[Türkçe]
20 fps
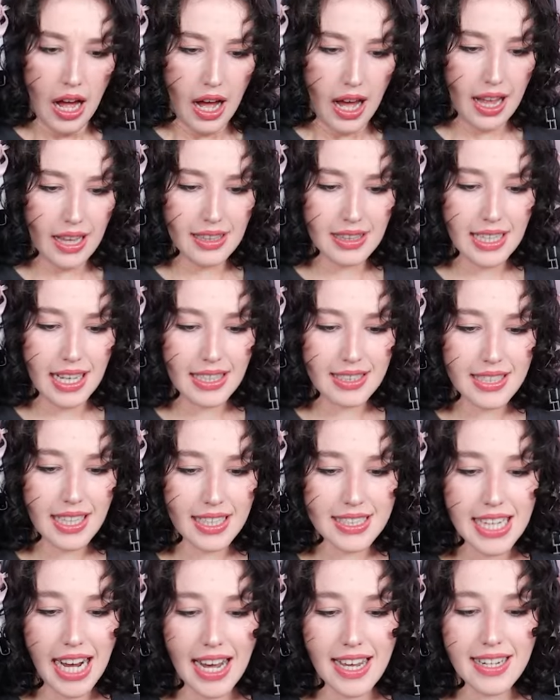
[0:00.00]
Allah
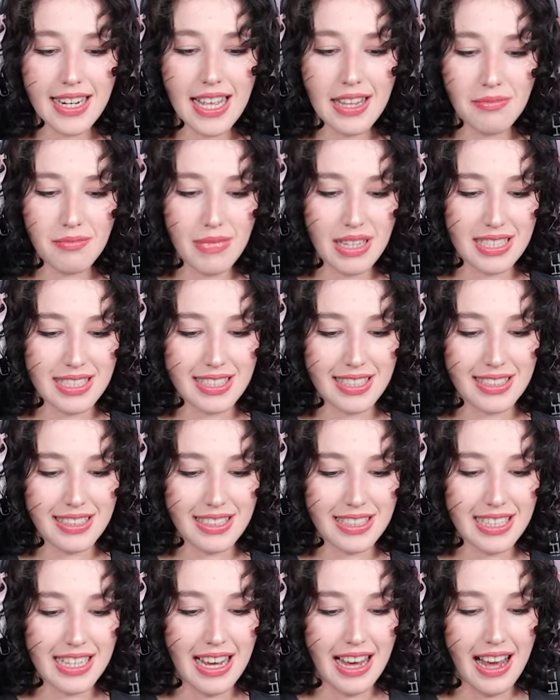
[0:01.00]
da kahretmesin
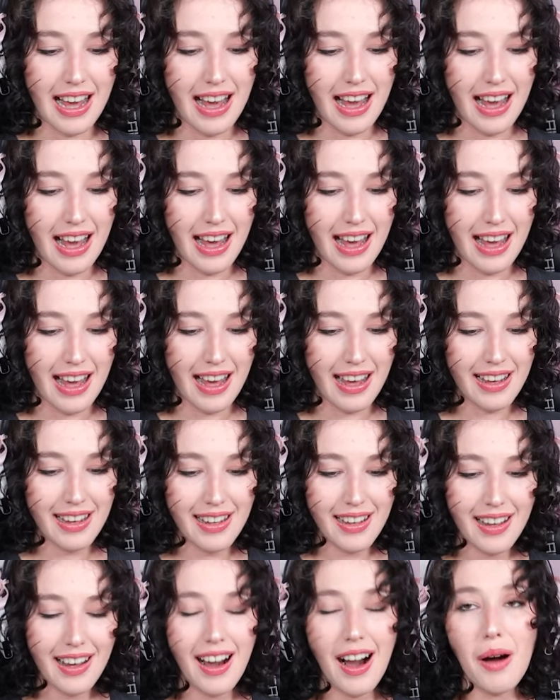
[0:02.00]
ya.
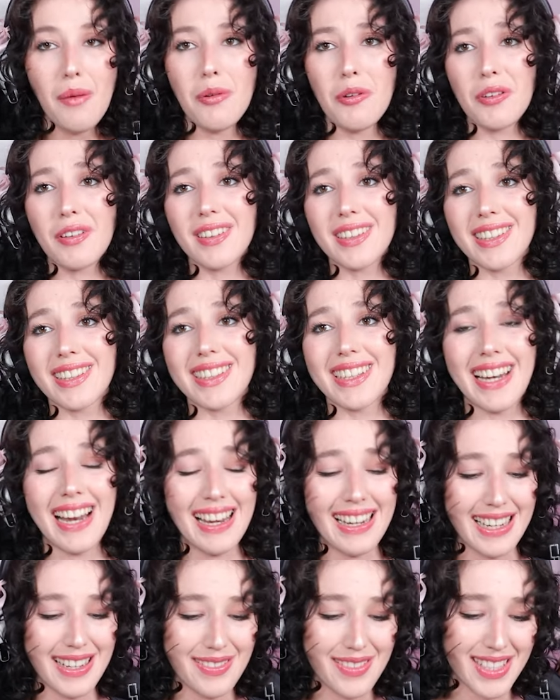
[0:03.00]
Abi o kadar
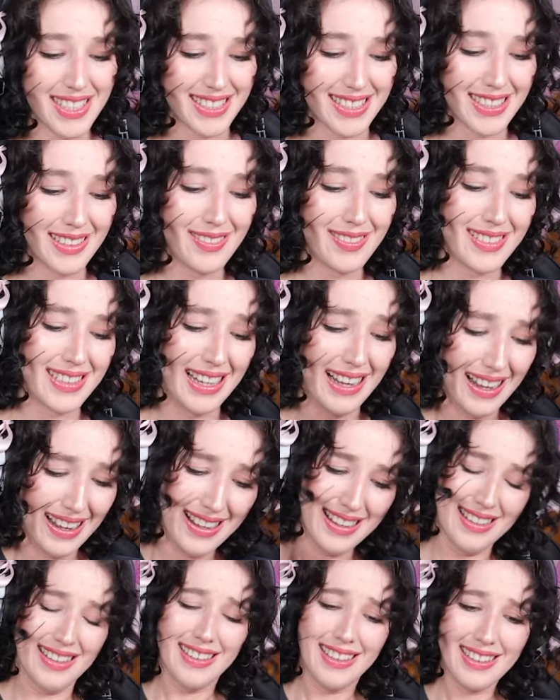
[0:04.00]
ilerlemiştim
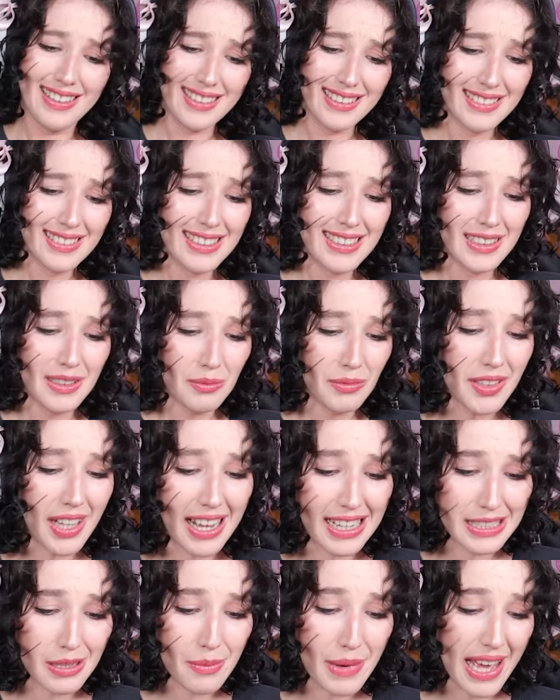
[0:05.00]
ya.
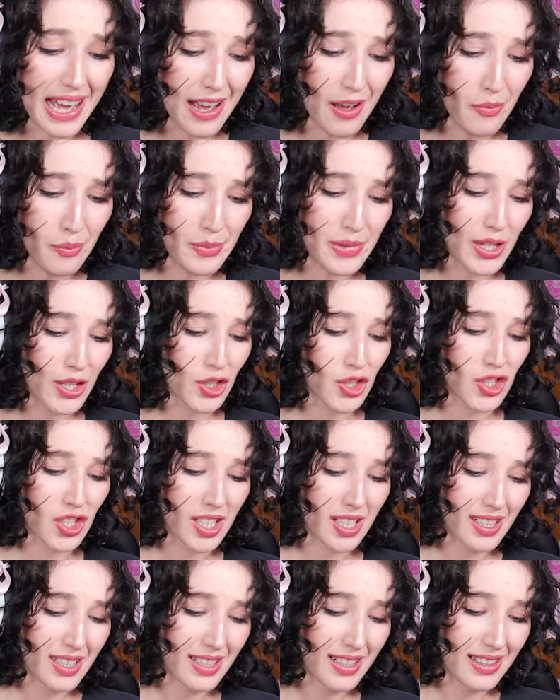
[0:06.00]
Nasıl bir
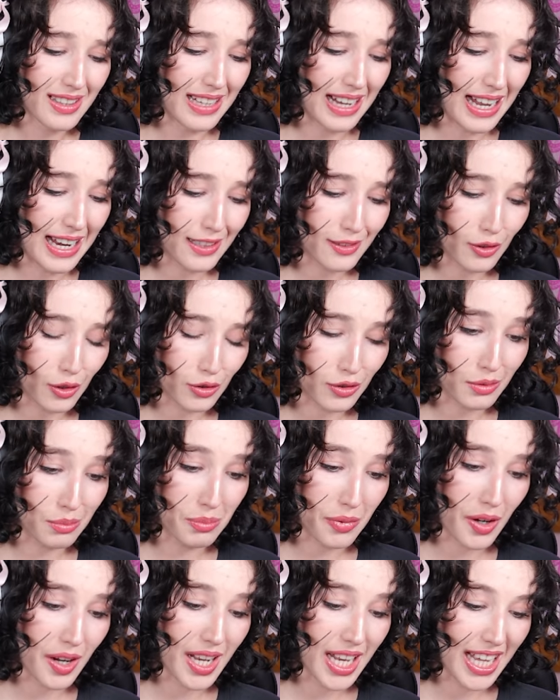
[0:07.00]
evmiş? Lanet
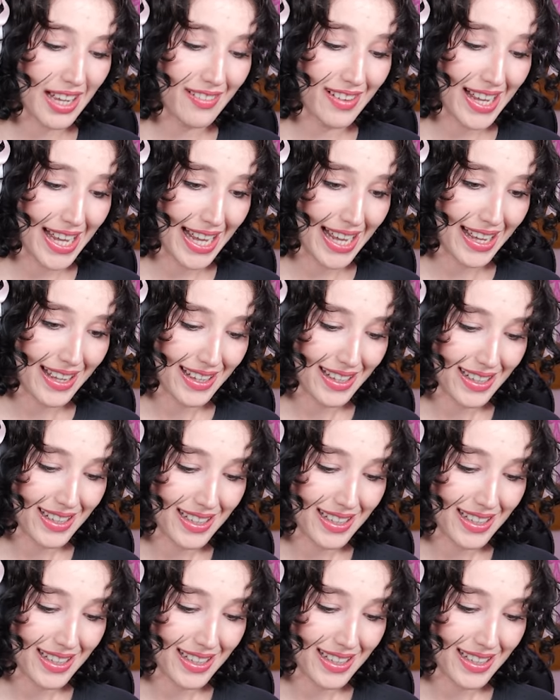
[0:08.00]
olsun böyle be.